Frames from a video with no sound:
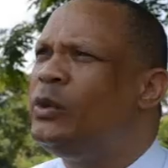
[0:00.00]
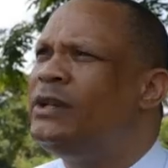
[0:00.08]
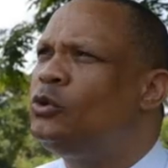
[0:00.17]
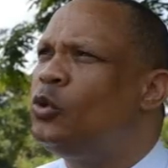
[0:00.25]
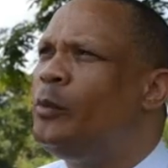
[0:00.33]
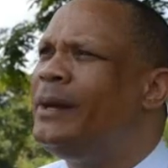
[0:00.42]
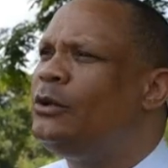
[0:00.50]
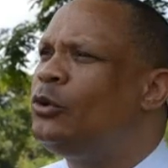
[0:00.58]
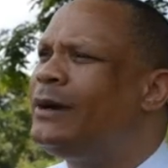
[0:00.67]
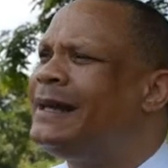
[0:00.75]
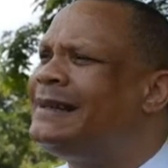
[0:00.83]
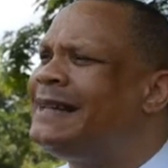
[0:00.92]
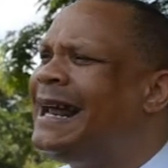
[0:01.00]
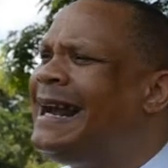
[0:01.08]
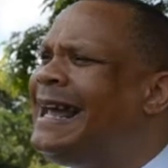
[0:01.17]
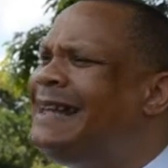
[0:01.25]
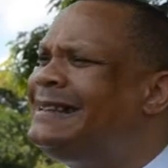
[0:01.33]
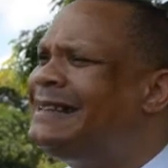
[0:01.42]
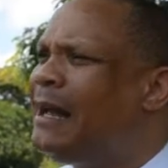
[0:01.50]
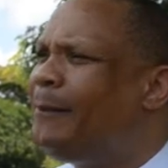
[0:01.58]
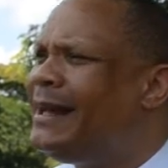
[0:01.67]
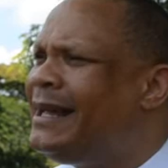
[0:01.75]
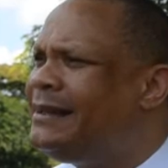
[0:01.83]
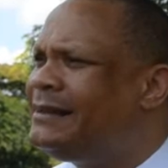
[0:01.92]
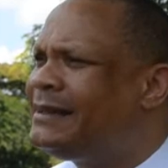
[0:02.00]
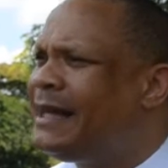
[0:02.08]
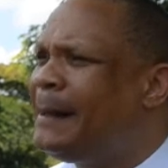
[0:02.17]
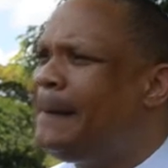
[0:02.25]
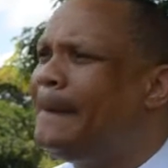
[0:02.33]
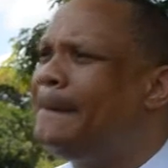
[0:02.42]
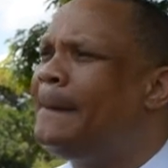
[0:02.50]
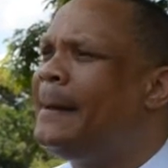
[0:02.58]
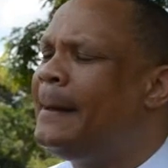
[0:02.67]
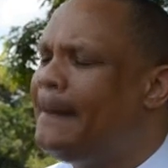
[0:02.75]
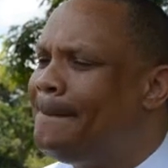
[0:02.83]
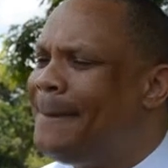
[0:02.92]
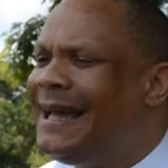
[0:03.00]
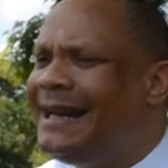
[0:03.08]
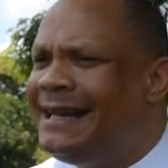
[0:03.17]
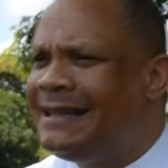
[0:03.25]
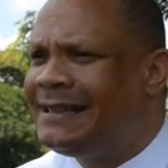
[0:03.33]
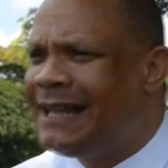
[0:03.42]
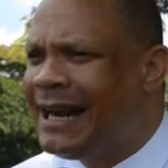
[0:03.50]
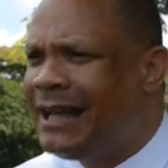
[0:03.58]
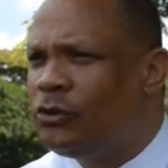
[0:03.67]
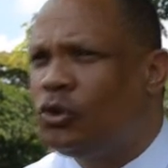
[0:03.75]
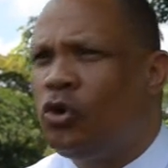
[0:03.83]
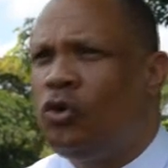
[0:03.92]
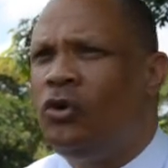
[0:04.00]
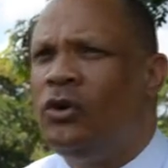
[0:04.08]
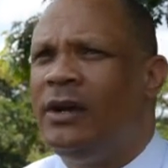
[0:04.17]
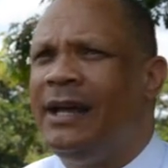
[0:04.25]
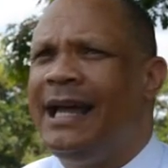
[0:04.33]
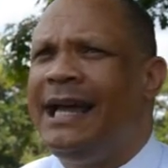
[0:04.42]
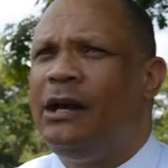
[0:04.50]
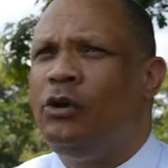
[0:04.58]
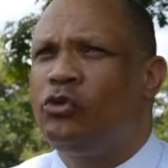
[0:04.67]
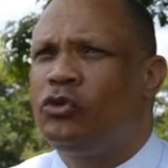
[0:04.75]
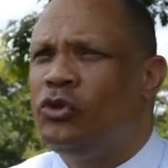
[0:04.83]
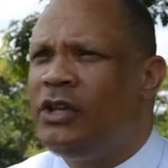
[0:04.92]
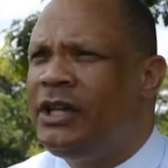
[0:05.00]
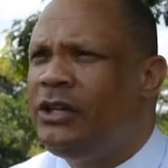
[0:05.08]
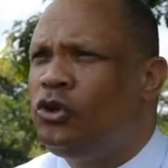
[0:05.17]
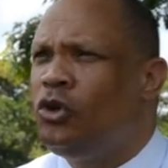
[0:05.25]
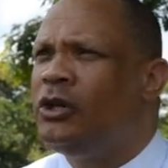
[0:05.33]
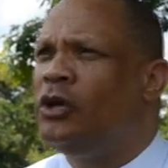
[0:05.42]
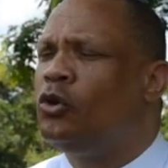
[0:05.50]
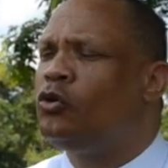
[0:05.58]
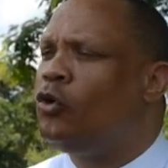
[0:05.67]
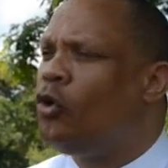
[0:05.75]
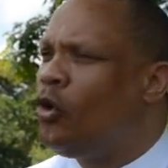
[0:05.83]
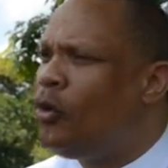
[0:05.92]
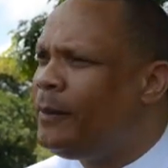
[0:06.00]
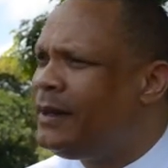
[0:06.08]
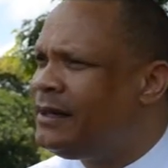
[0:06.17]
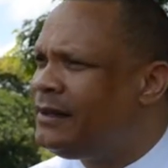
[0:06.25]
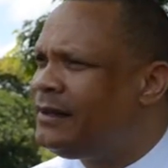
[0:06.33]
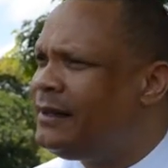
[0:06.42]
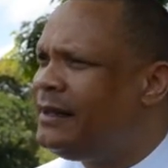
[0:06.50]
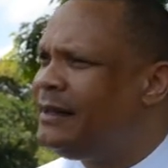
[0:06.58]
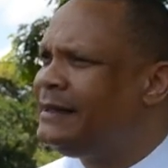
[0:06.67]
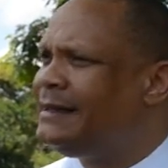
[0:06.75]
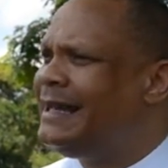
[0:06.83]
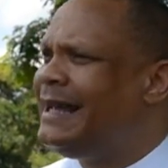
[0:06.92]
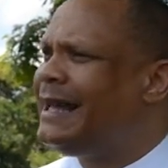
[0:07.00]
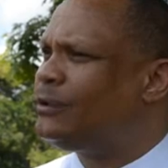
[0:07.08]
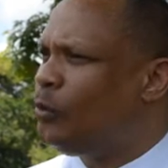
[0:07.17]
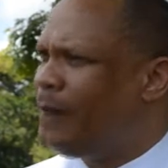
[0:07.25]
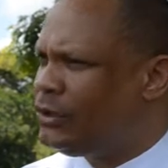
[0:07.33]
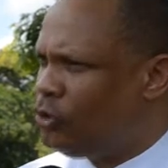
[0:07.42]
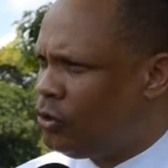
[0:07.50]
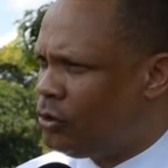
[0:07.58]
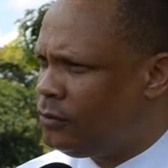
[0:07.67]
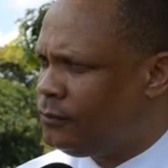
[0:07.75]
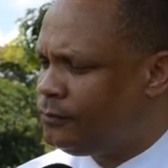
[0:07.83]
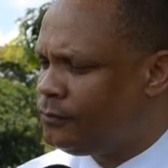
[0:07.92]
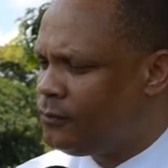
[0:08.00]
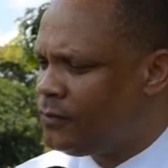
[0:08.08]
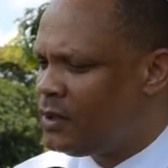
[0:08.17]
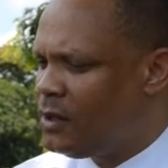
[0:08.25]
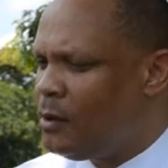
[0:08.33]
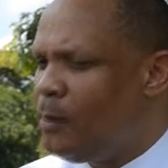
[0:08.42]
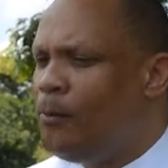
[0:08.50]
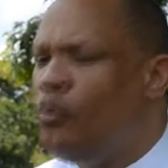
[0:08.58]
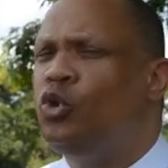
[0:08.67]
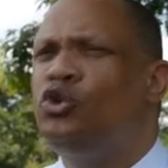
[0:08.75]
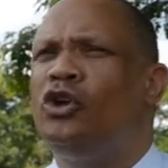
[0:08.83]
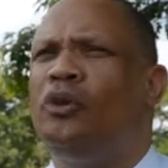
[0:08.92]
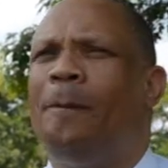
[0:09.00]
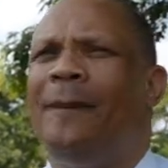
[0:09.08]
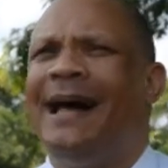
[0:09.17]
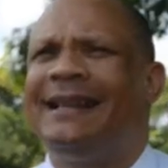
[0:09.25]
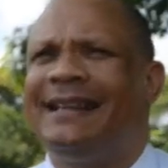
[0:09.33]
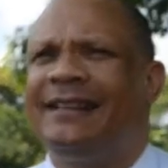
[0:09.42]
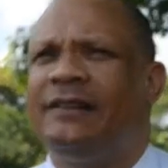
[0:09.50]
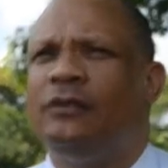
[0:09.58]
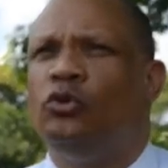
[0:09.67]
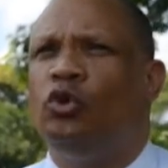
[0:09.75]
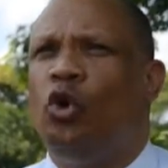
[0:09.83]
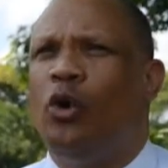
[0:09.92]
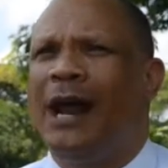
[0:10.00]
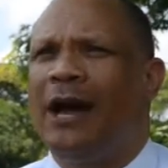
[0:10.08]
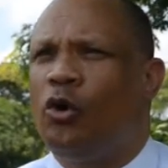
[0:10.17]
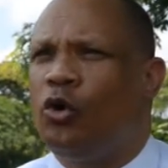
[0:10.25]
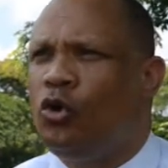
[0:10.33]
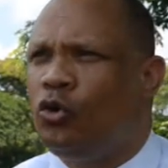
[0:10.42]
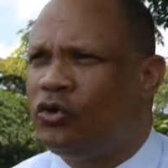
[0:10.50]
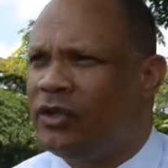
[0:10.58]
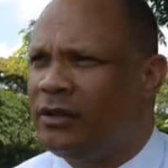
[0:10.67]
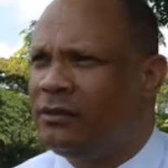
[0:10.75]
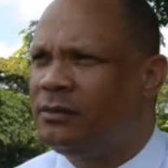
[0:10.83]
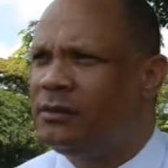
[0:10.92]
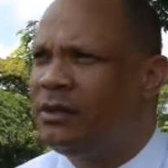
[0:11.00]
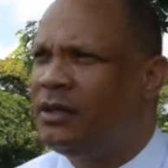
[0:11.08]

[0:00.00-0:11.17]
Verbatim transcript: Un instrumento que está lentamente penetrando en los niños y en los jóvenes de Ato Mayor. Muchos padres no la conocen